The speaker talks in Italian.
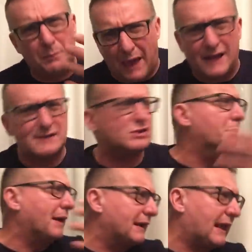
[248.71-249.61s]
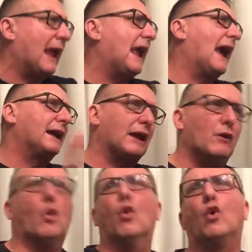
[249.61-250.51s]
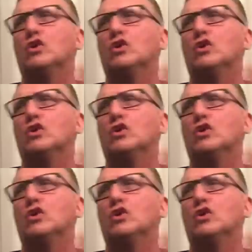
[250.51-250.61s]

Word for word: perso perché anche loro